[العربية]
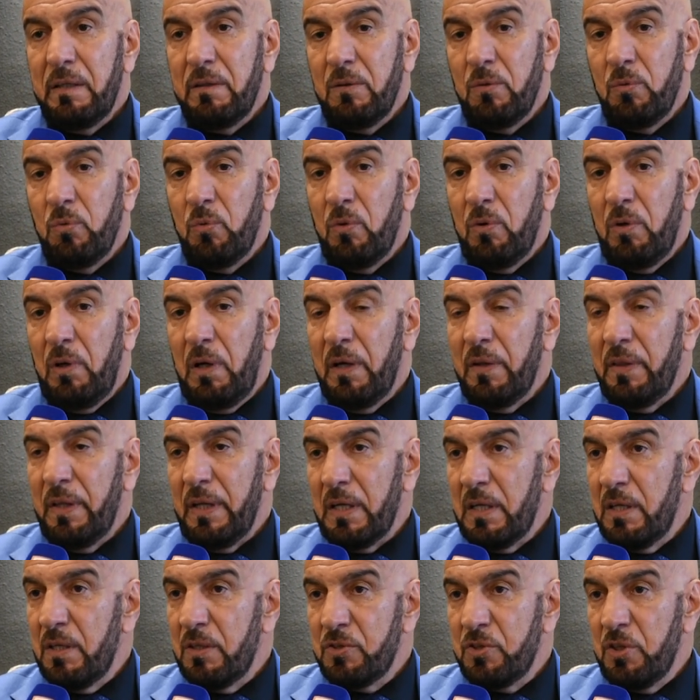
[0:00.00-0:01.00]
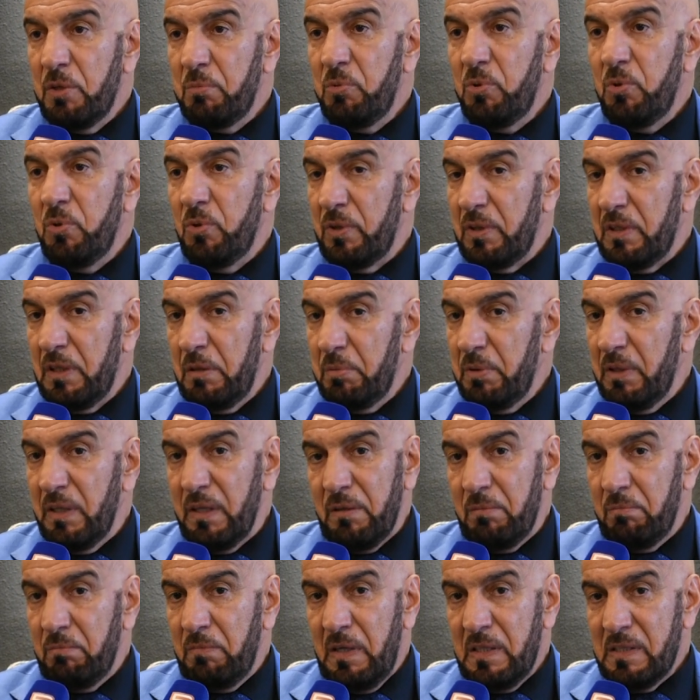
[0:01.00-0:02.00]
وحضر جمهور
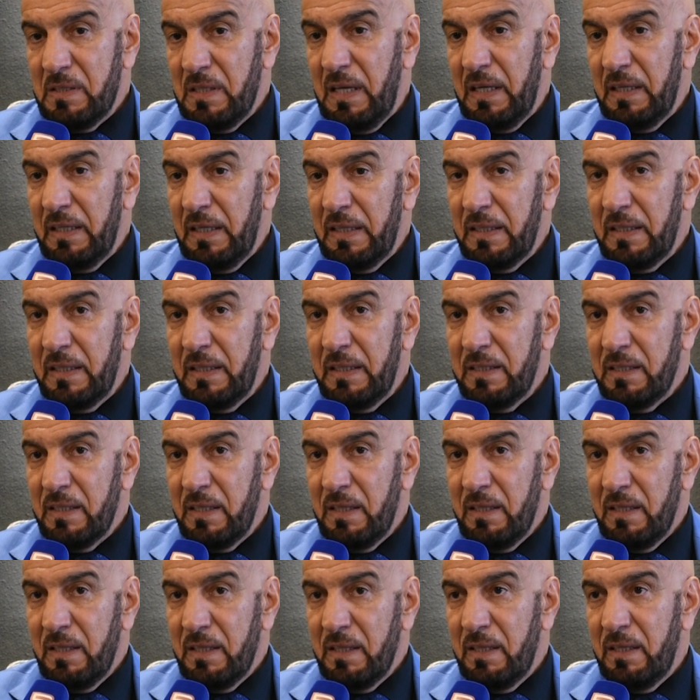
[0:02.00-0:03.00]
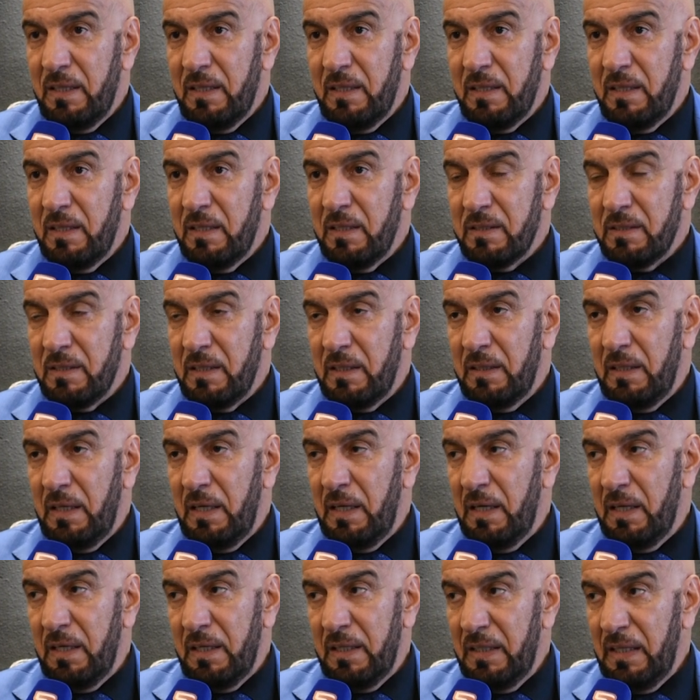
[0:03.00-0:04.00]
كبير ما زال يعني
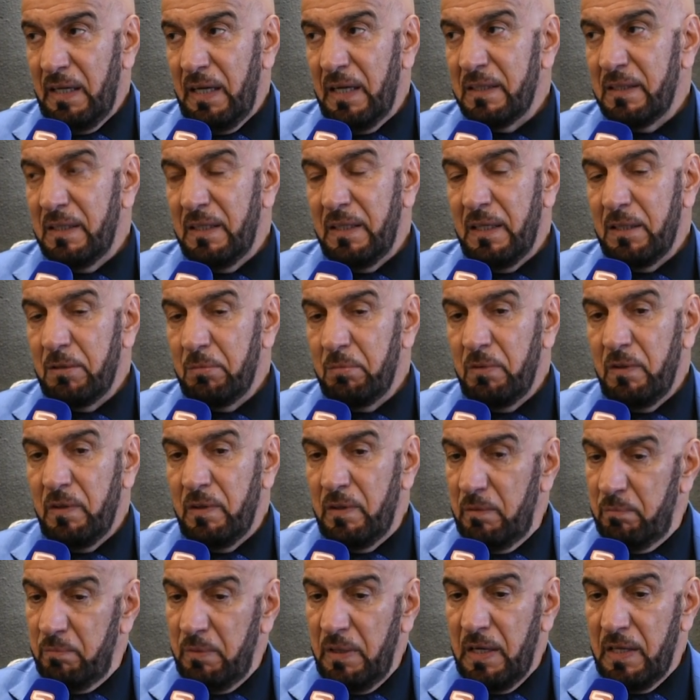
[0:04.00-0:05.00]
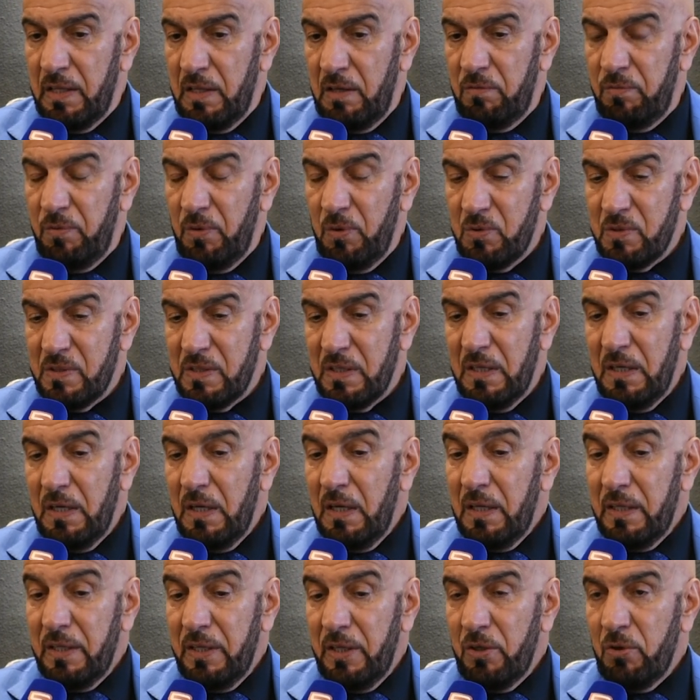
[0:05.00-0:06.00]
صداها لحد الآن بهذا الفوز
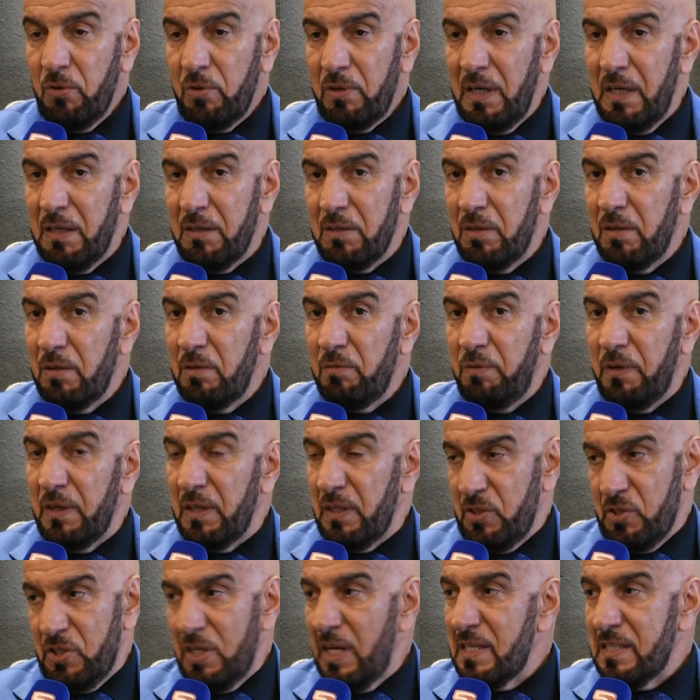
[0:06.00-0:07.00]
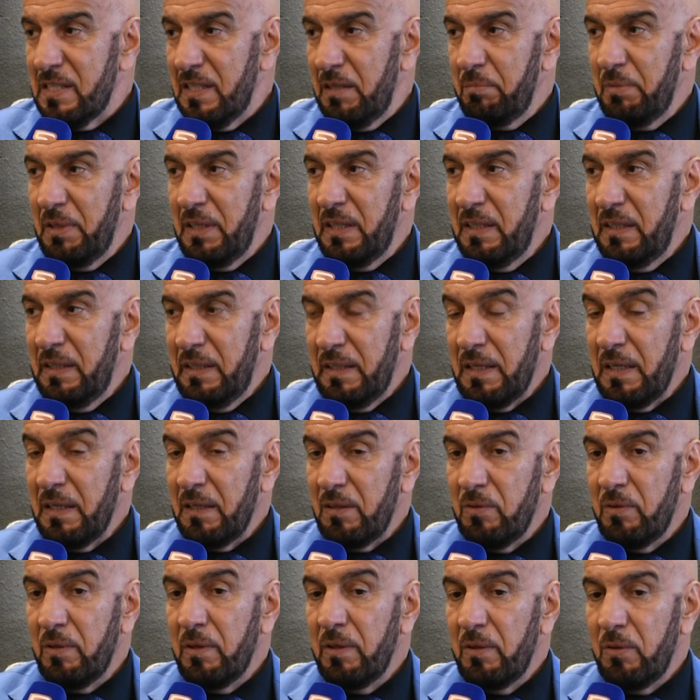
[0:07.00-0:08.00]
لأنه كان فرق شاسع بين
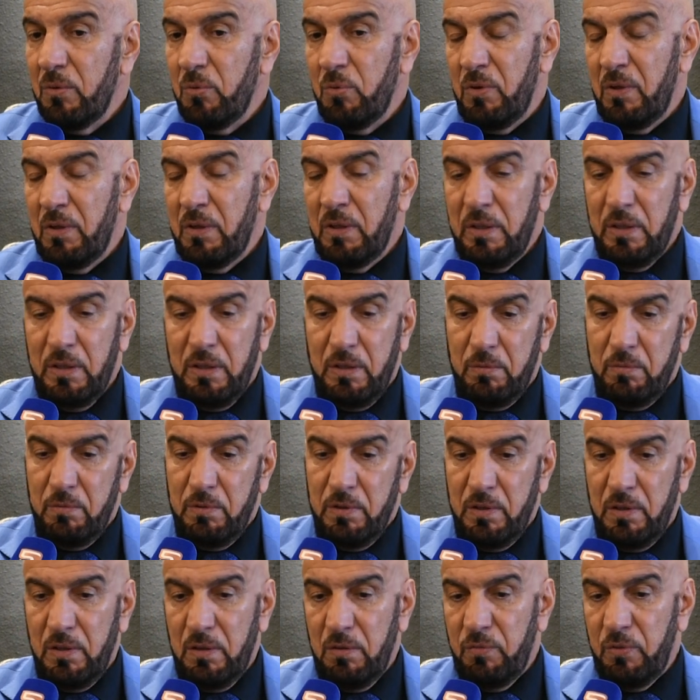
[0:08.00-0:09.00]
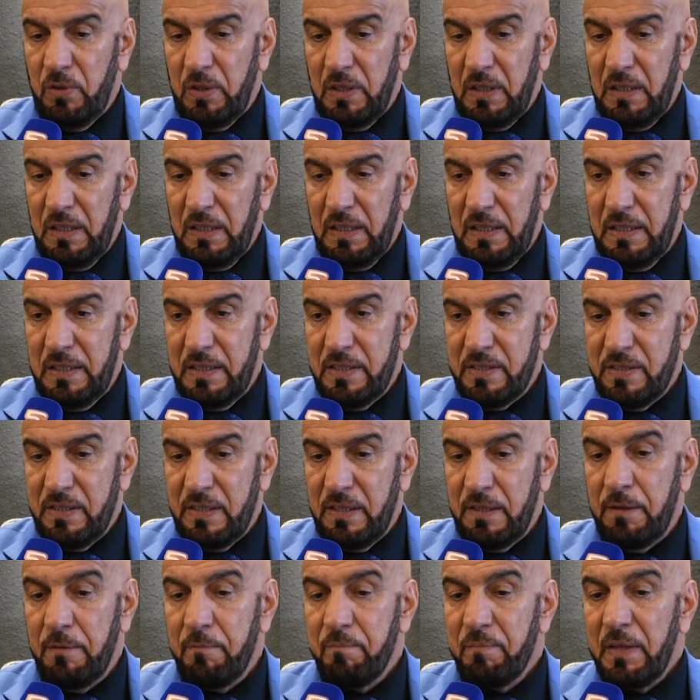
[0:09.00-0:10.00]
العراق والفرق
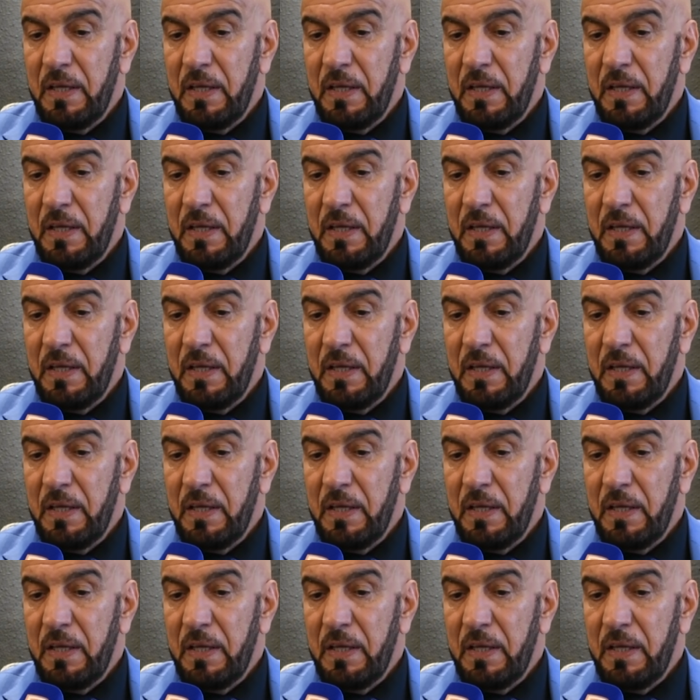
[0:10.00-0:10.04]
الخليجية